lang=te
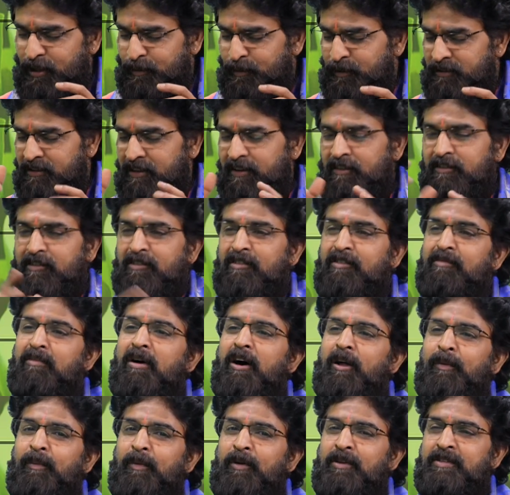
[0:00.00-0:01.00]
అద్భుతమైనటువంటి
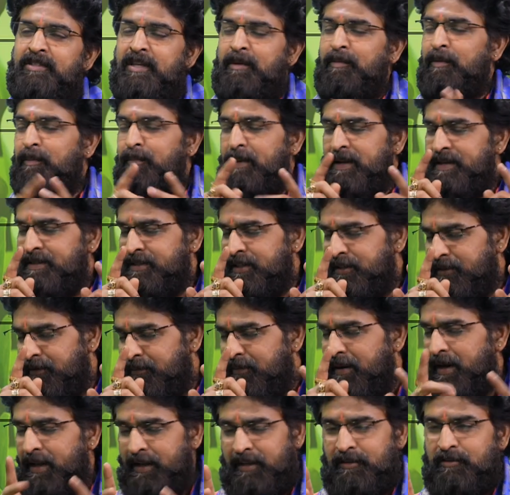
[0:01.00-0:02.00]
మార్పులు వస్తాయి ఇప్పుడు పరిస్థితులు
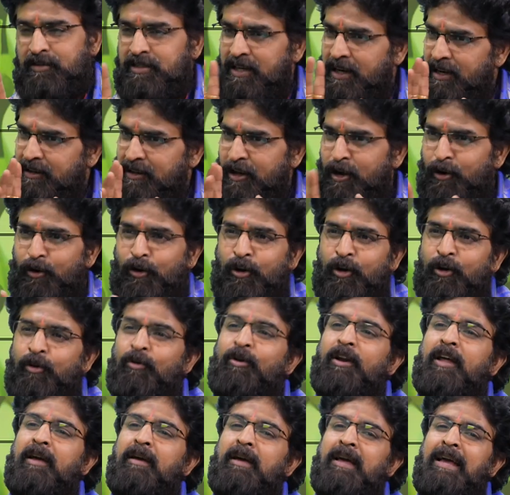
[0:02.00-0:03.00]
బాగాలేదు చాలా దారుణంగా
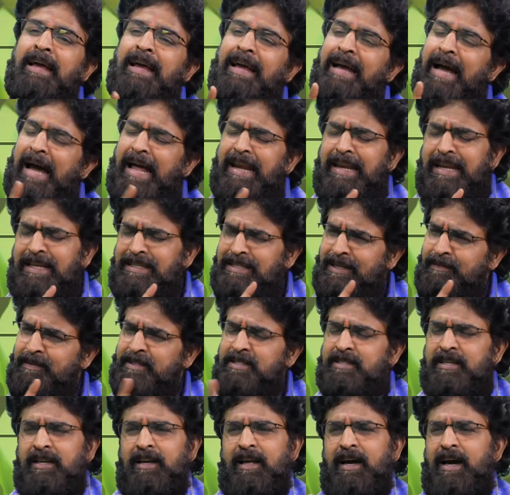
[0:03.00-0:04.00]
ఉన్నాయి అన్ని
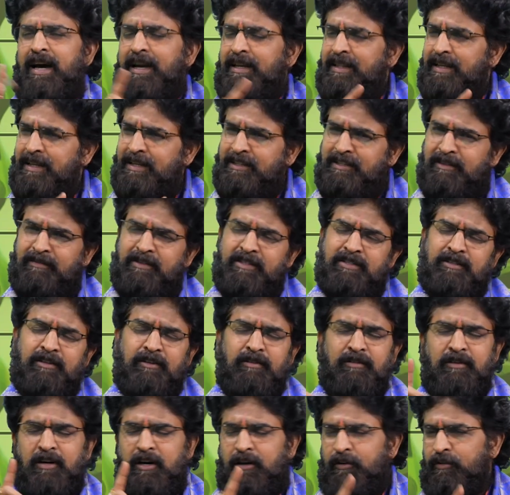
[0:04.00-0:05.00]
సమస్యలే ఆర్థిక
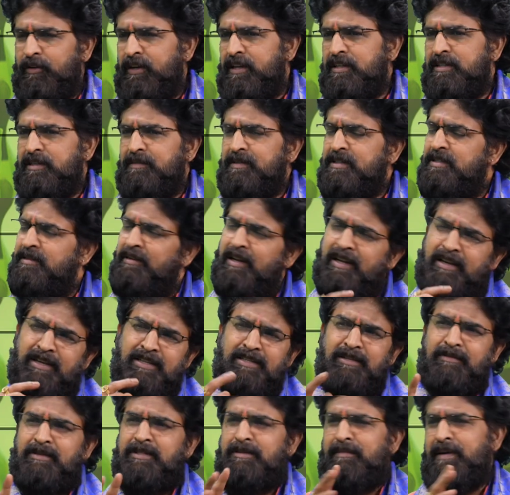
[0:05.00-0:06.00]
సమస్యలు ఆరోగ్య సమస్యలు అన్ని
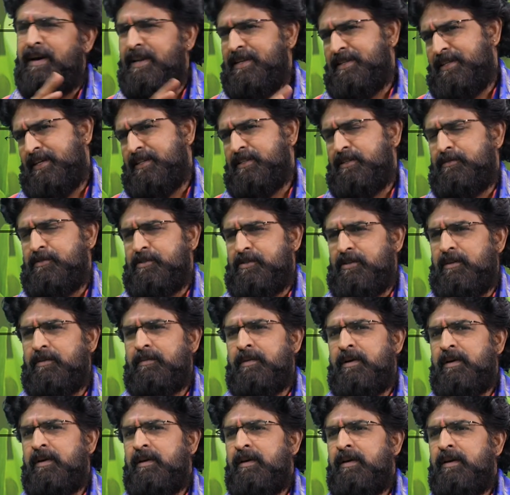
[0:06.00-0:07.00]
సమస్యలు మానసిక సమస్యలు
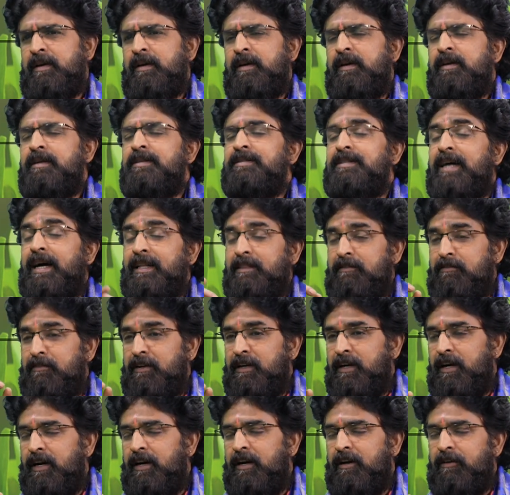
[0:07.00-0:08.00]

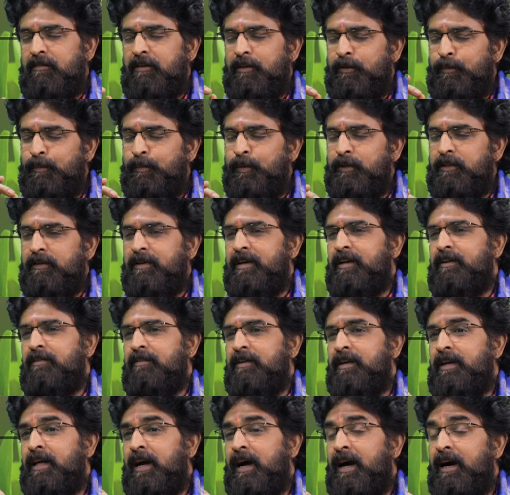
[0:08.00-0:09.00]
సాత్విక ఆహారం
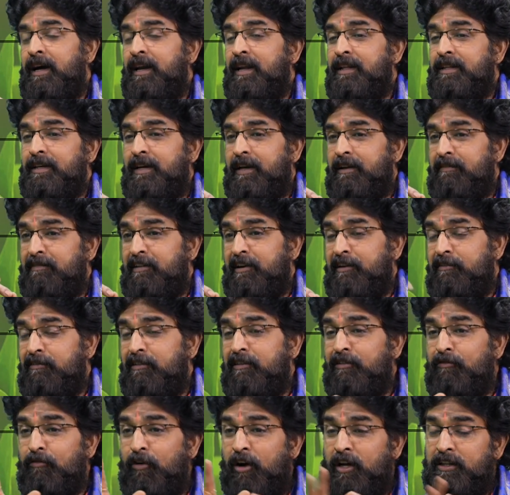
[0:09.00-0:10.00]
అద్భుతమైనటువంటి
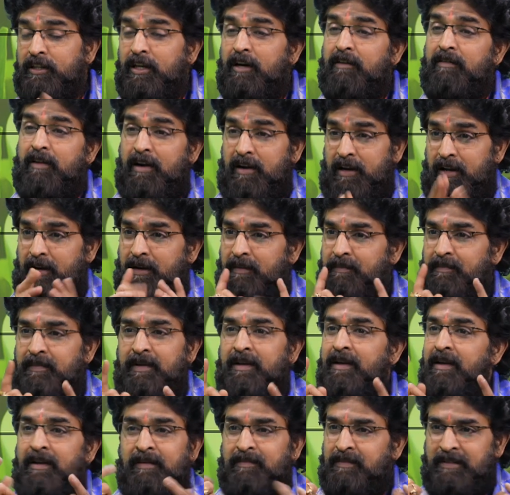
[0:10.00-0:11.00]
ఆహ్లాదకరమైనటువంటి వాతావరణాన్ని
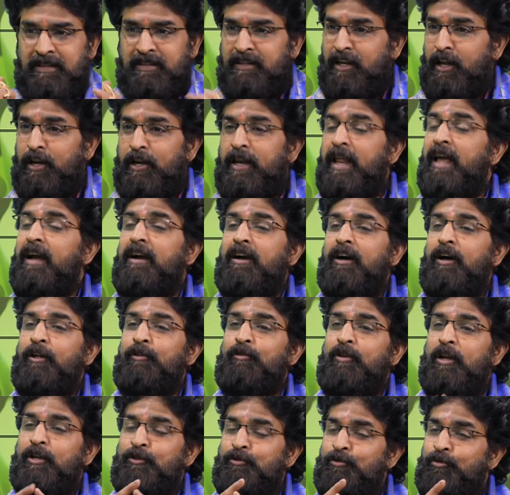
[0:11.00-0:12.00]
నన్నే
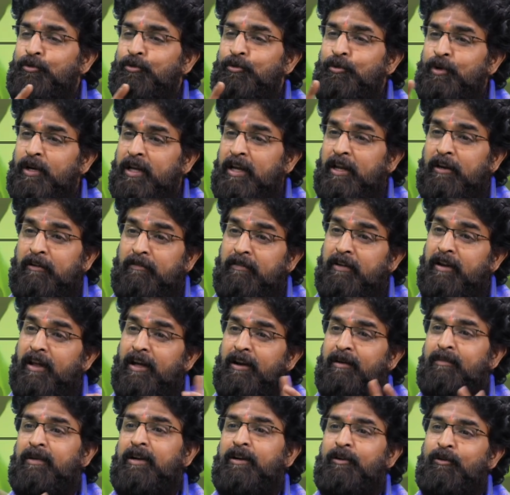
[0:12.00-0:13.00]
కాదు నా చుట్టూ ఉండే
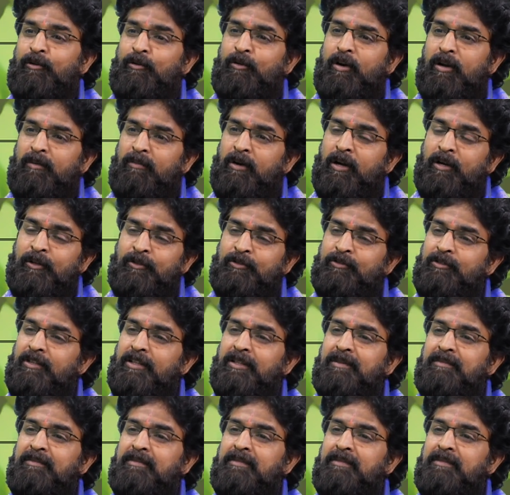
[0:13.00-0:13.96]
ఎన్విరాన్మెంట్ని కూడా మారుస్తుంది